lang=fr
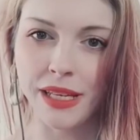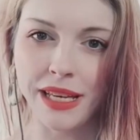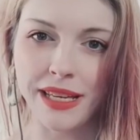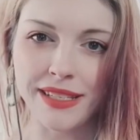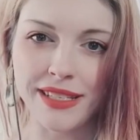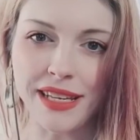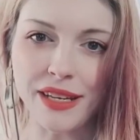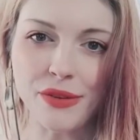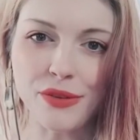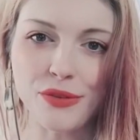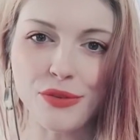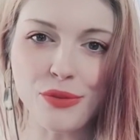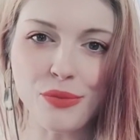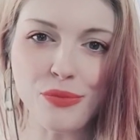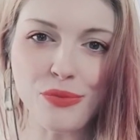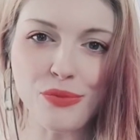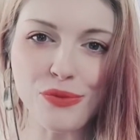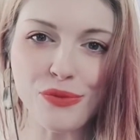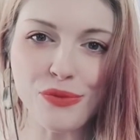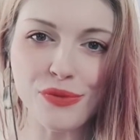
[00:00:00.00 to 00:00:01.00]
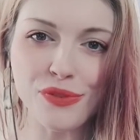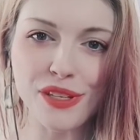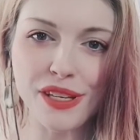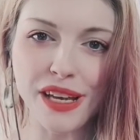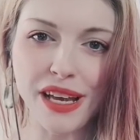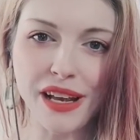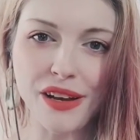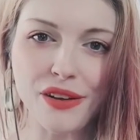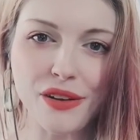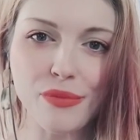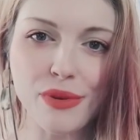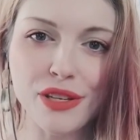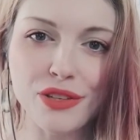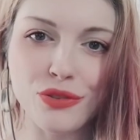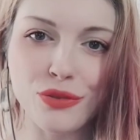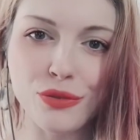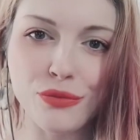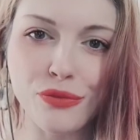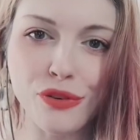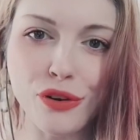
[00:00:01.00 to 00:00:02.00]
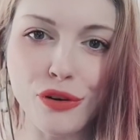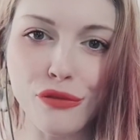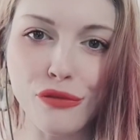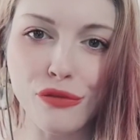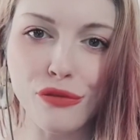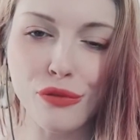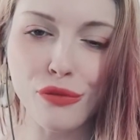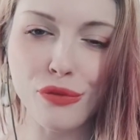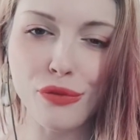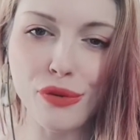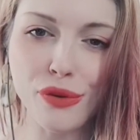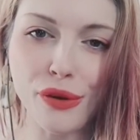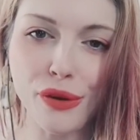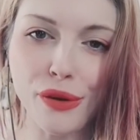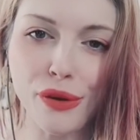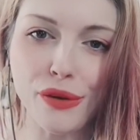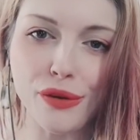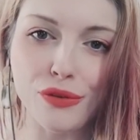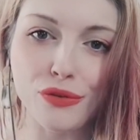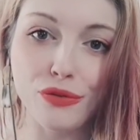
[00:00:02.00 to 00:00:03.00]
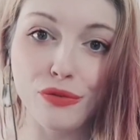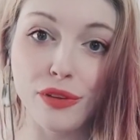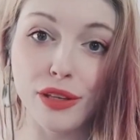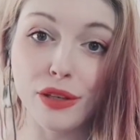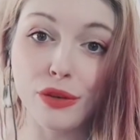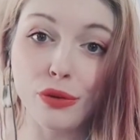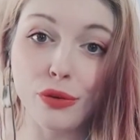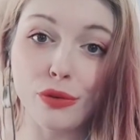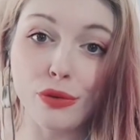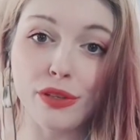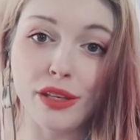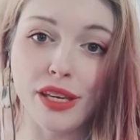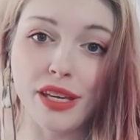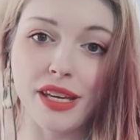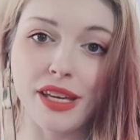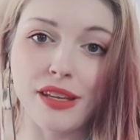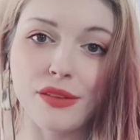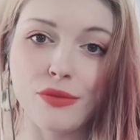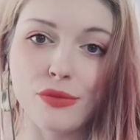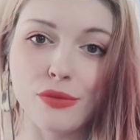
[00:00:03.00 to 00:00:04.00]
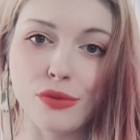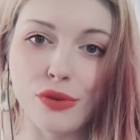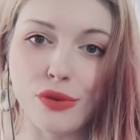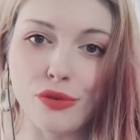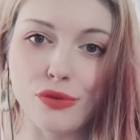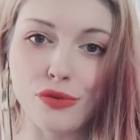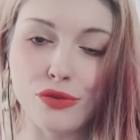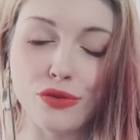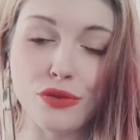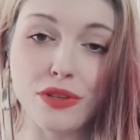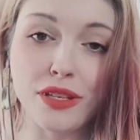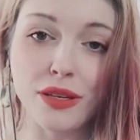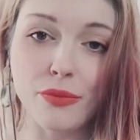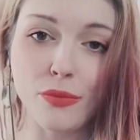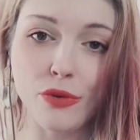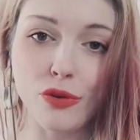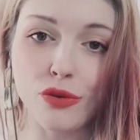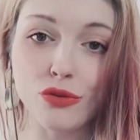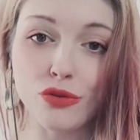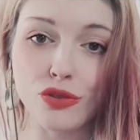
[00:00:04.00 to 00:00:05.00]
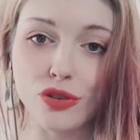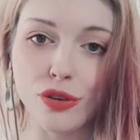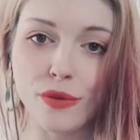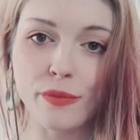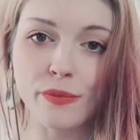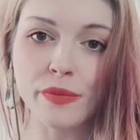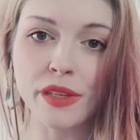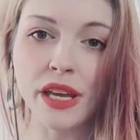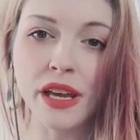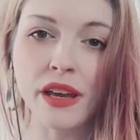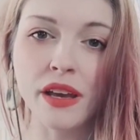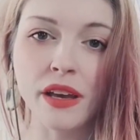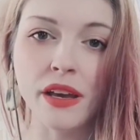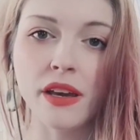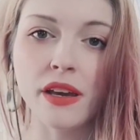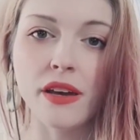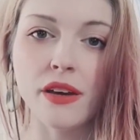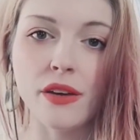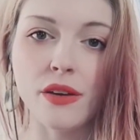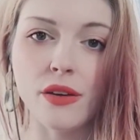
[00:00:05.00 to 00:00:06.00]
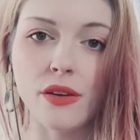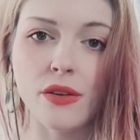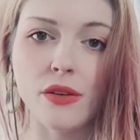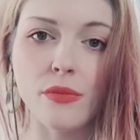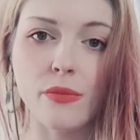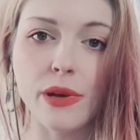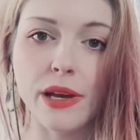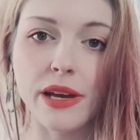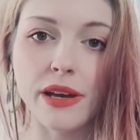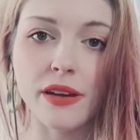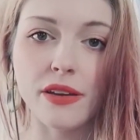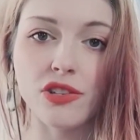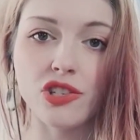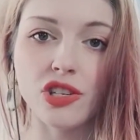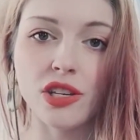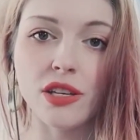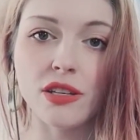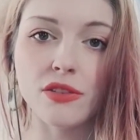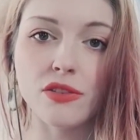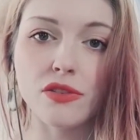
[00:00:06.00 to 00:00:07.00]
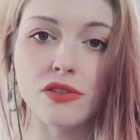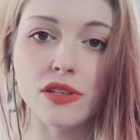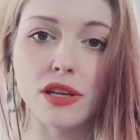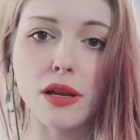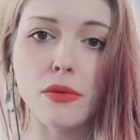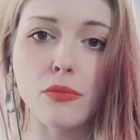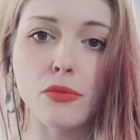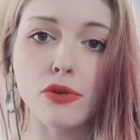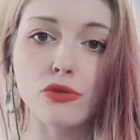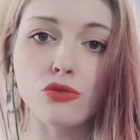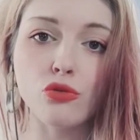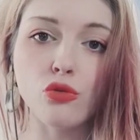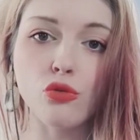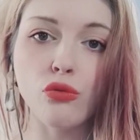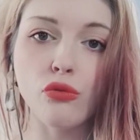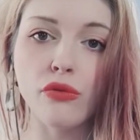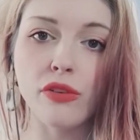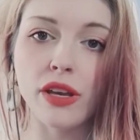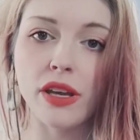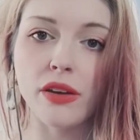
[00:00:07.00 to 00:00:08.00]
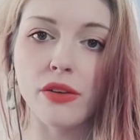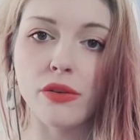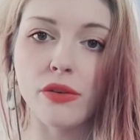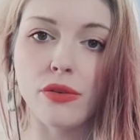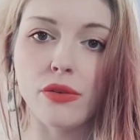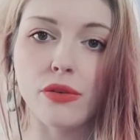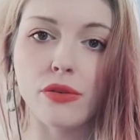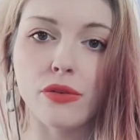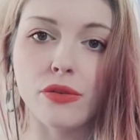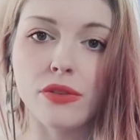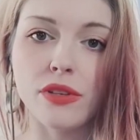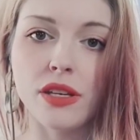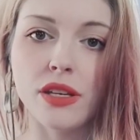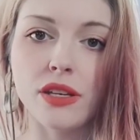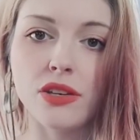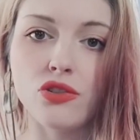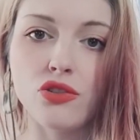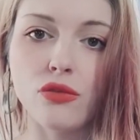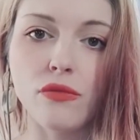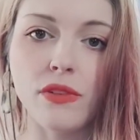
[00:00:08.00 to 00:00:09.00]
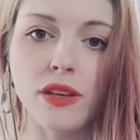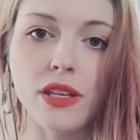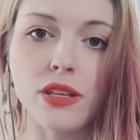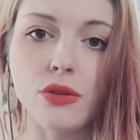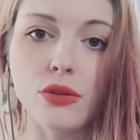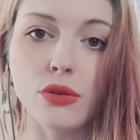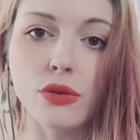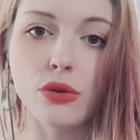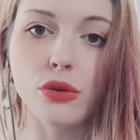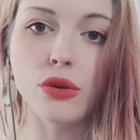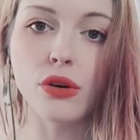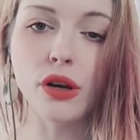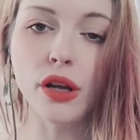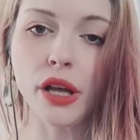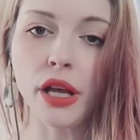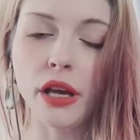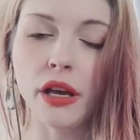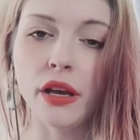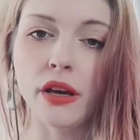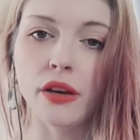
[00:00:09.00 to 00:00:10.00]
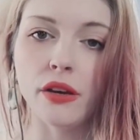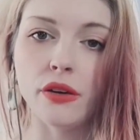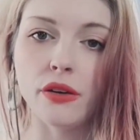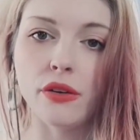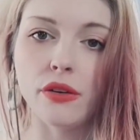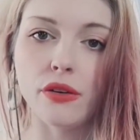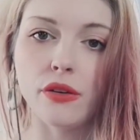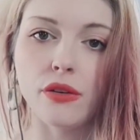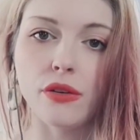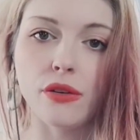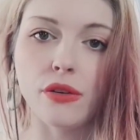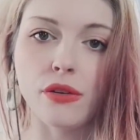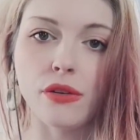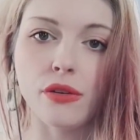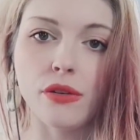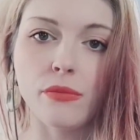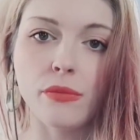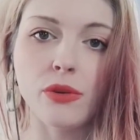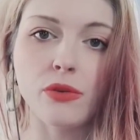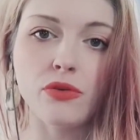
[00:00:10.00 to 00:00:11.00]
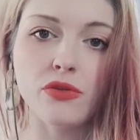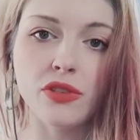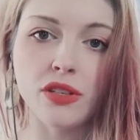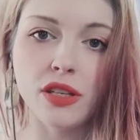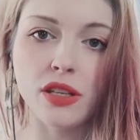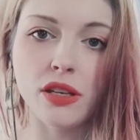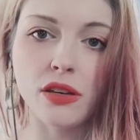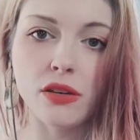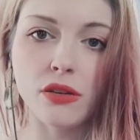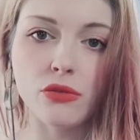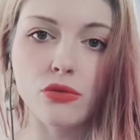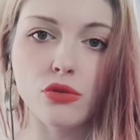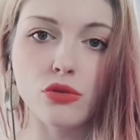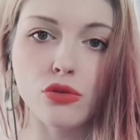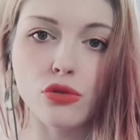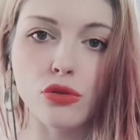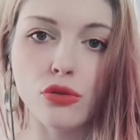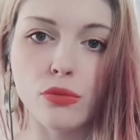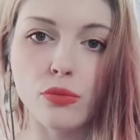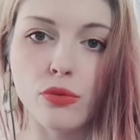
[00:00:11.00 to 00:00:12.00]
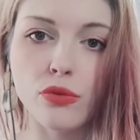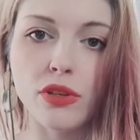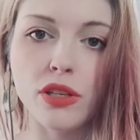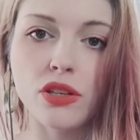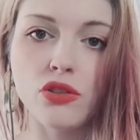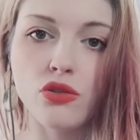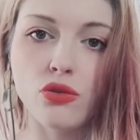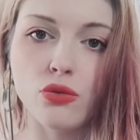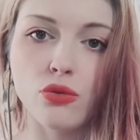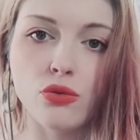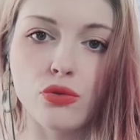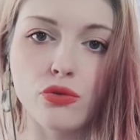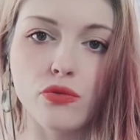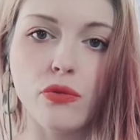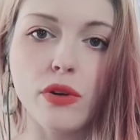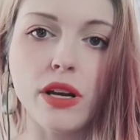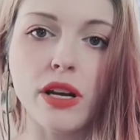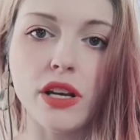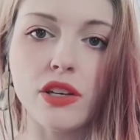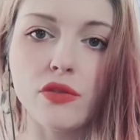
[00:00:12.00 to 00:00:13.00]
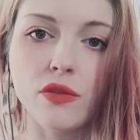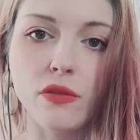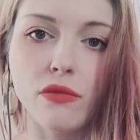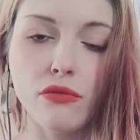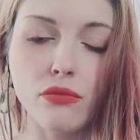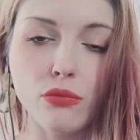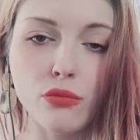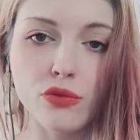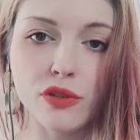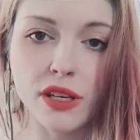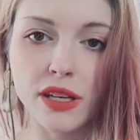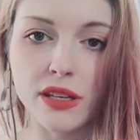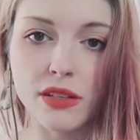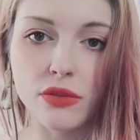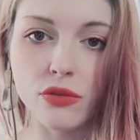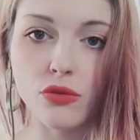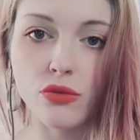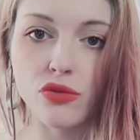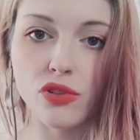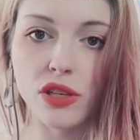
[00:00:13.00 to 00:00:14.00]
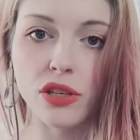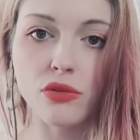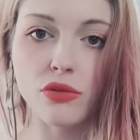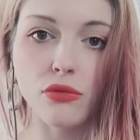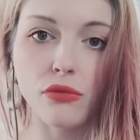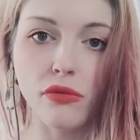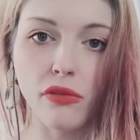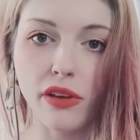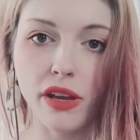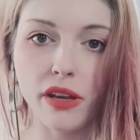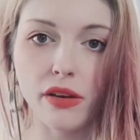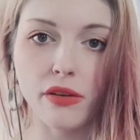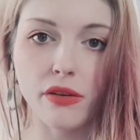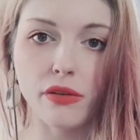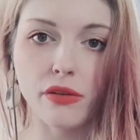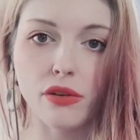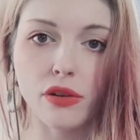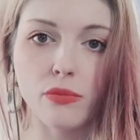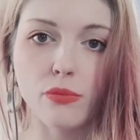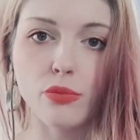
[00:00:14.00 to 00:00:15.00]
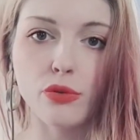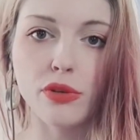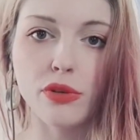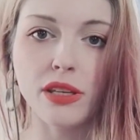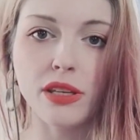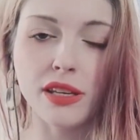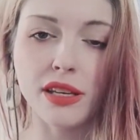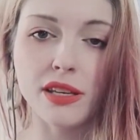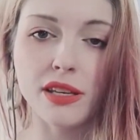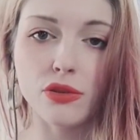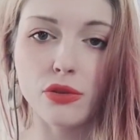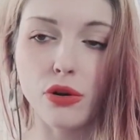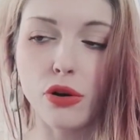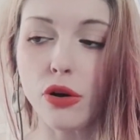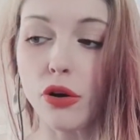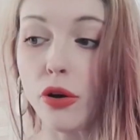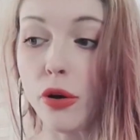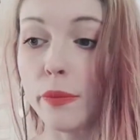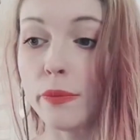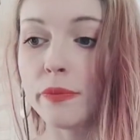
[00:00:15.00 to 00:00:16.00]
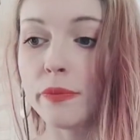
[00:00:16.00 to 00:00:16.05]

Salut tout le monde Alors bah, je suis revenue euh, du vide-grenier donc euh, de ce dimanche. Euh, bah, j'ai essentiellement trouvé des jeux vidéo, mais aussi d'autres petites choses. Voilà, je vais vous montrer ce que j'ai trouvé comme petit trésor.